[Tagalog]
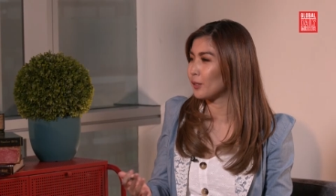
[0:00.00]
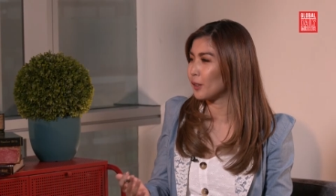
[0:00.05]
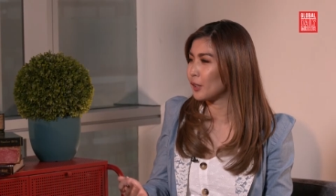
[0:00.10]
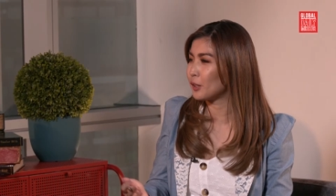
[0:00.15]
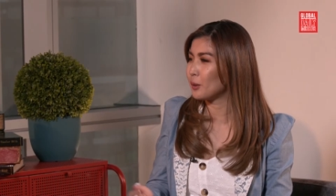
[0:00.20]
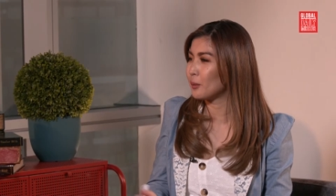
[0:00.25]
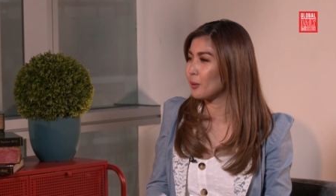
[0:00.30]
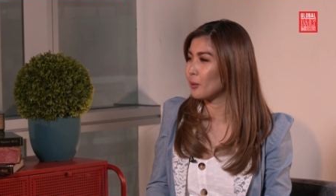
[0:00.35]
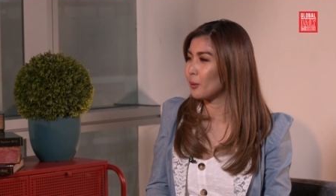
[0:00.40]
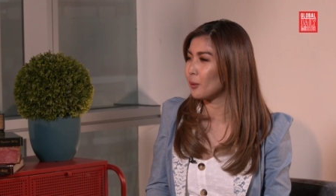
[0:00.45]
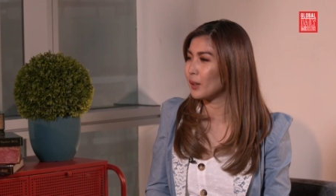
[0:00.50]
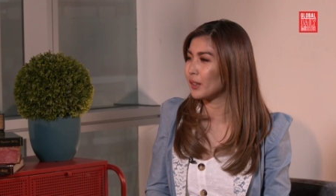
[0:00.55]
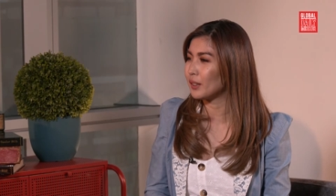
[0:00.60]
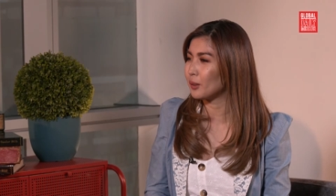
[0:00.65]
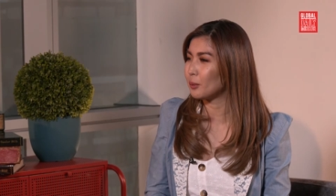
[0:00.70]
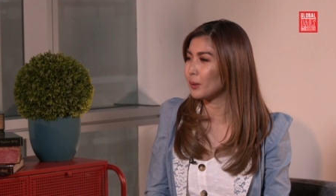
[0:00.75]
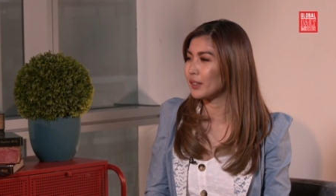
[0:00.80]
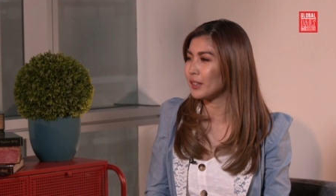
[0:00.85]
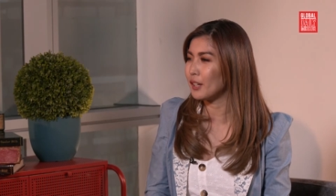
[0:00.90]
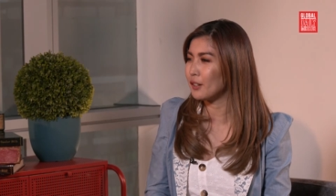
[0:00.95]
Oh, ano, yeah, what,
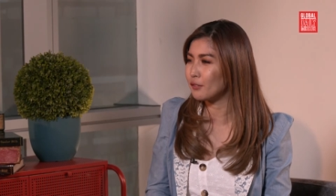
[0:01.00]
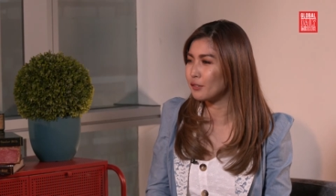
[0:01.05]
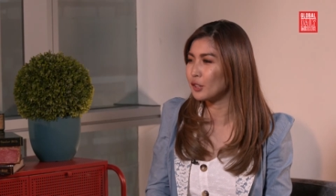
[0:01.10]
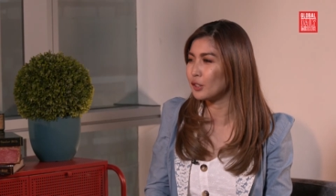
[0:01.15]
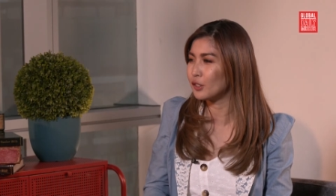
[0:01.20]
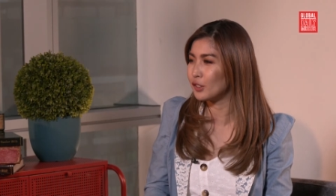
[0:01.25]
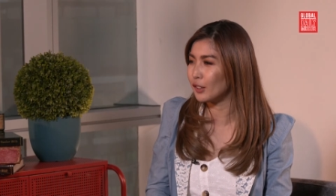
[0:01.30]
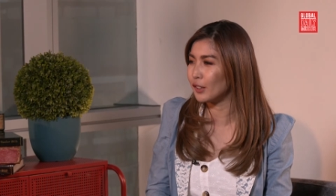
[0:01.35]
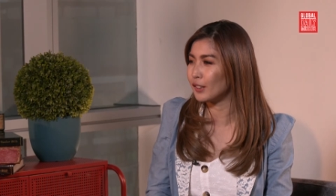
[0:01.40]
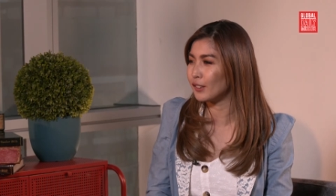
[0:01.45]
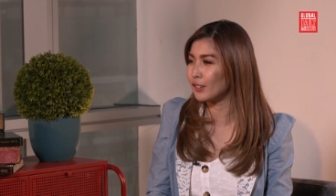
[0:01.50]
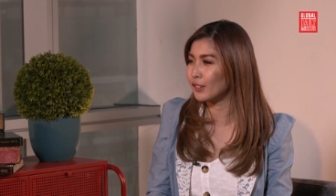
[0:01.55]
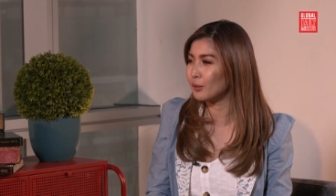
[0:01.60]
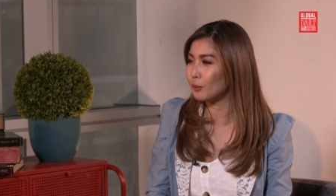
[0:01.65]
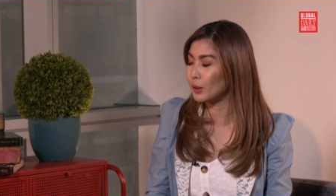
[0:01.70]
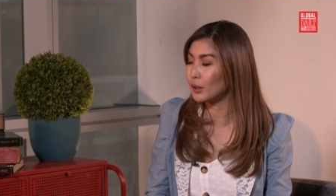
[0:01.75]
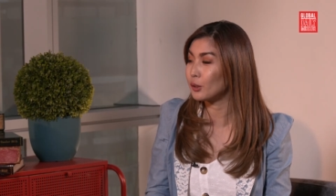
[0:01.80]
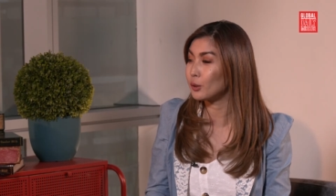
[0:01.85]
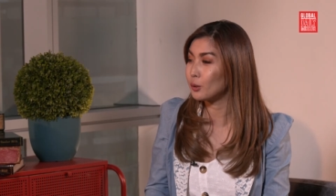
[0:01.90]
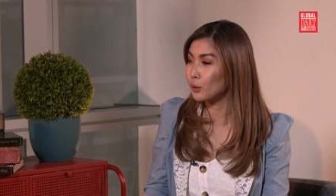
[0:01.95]
yeah. What have it's, you done?
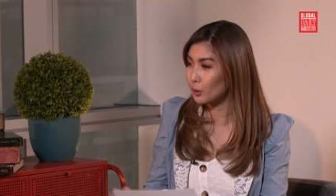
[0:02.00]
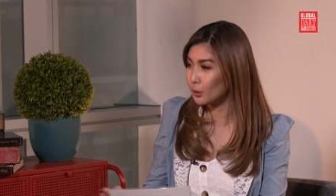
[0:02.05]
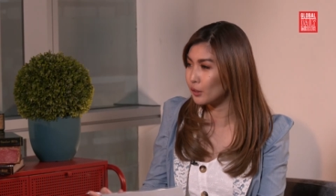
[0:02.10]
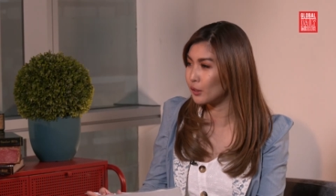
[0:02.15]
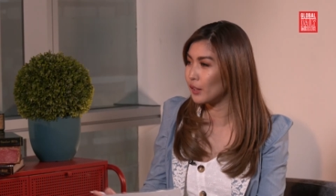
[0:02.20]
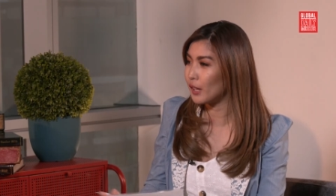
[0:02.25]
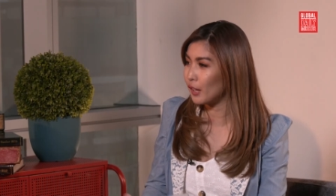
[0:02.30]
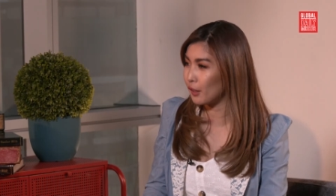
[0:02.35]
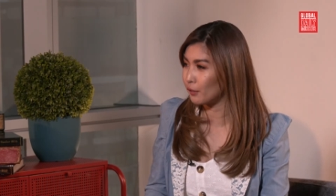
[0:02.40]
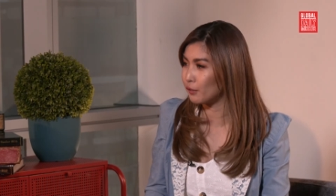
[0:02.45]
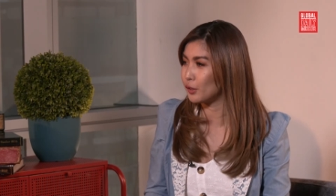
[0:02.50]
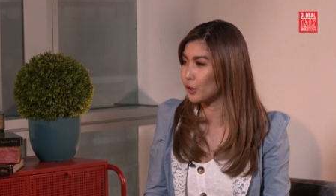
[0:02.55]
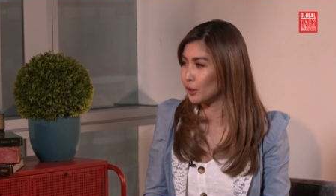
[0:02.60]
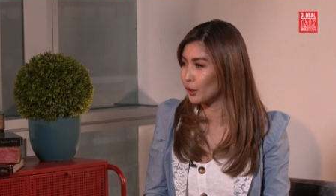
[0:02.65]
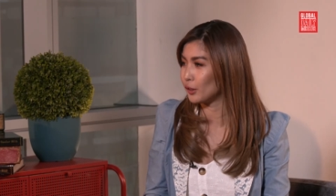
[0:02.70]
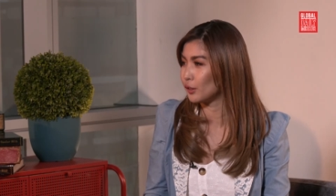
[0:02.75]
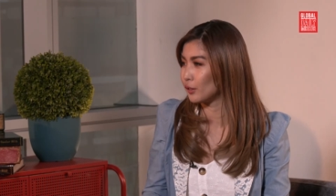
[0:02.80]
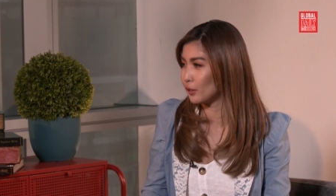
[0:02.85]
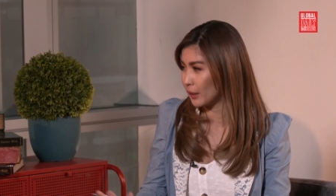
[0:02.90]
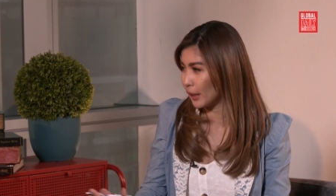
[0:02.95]
What could have you
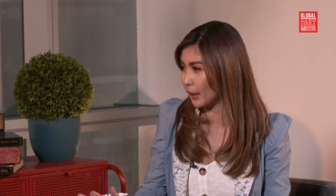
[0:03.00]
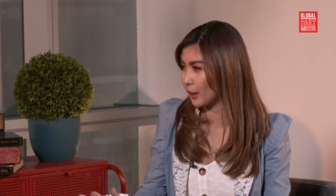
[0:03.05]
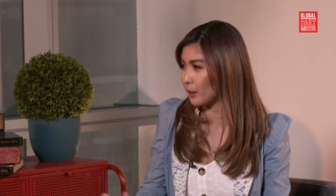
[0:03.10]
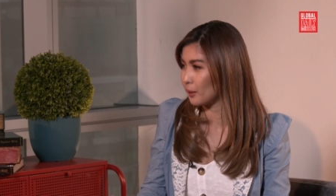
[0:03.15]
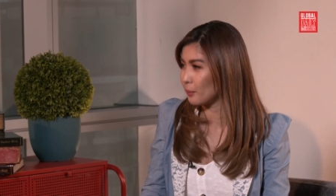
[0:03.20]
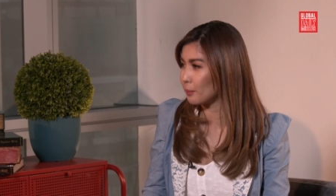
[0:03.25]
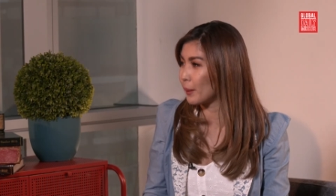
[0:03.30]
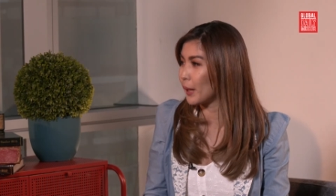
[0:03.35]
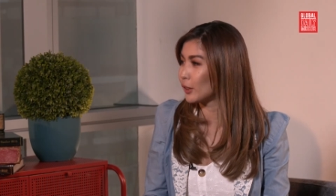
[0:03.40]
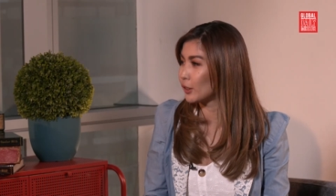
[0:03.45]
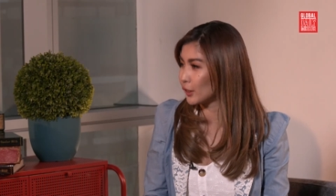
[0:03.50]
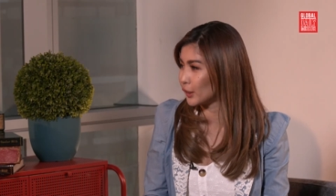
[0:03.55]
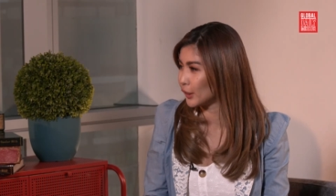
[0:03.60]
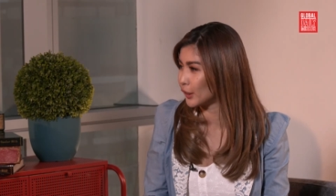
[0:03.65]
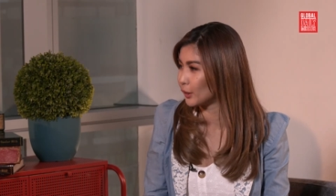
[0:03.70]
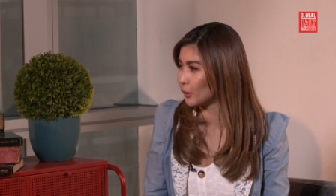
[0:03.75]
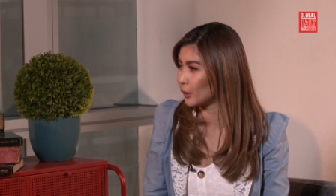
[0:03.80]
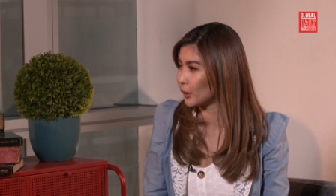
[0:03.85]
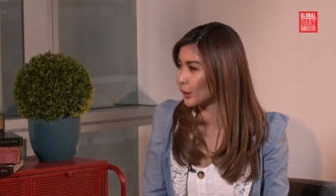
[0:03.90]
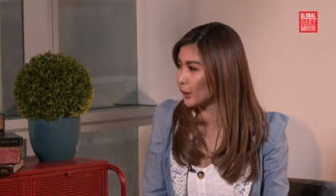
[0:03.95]
done like
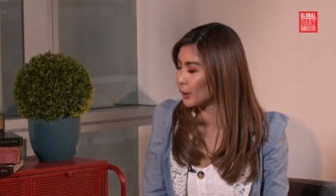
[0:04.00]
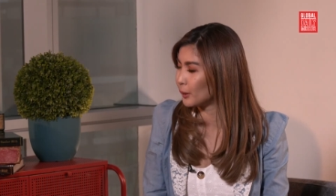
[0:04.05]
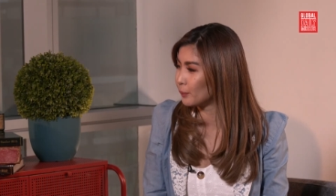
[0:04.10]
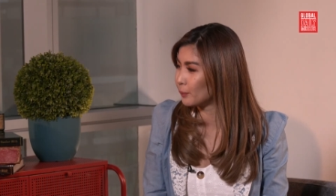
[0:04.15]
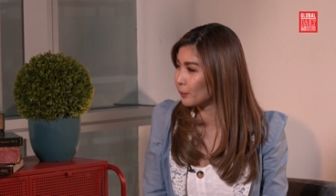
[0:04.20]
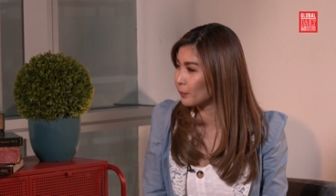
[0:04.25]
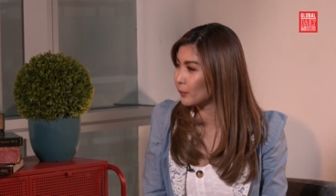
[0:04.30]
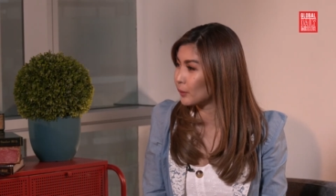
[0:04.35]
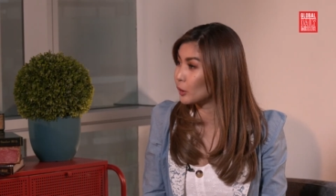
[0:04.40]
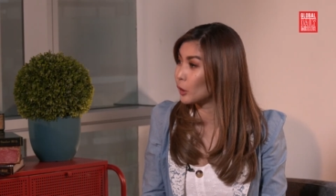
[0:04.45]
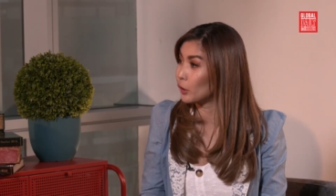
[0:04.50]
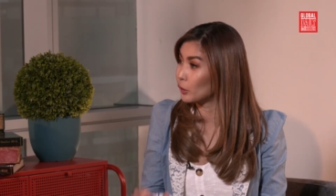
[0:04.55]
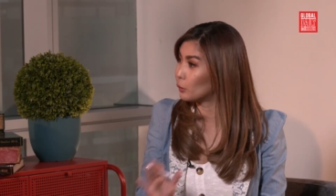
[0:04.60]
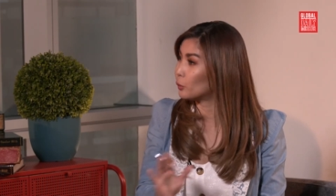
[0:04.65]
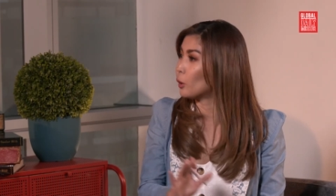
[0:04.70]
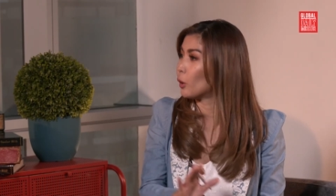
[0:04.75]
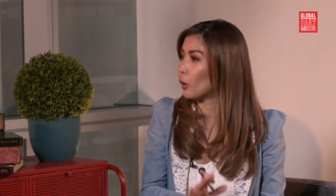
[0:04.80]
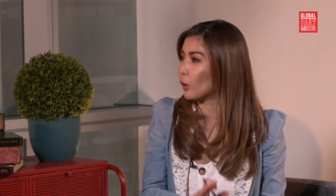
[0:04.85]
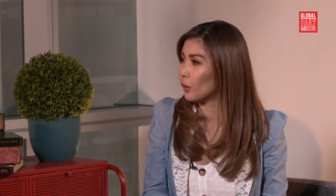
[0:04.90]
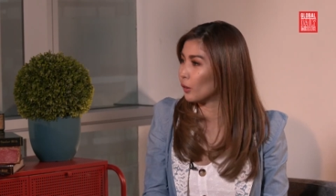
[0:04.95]
better or done well,
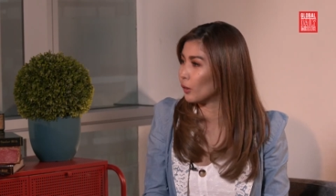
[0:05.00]
wrong?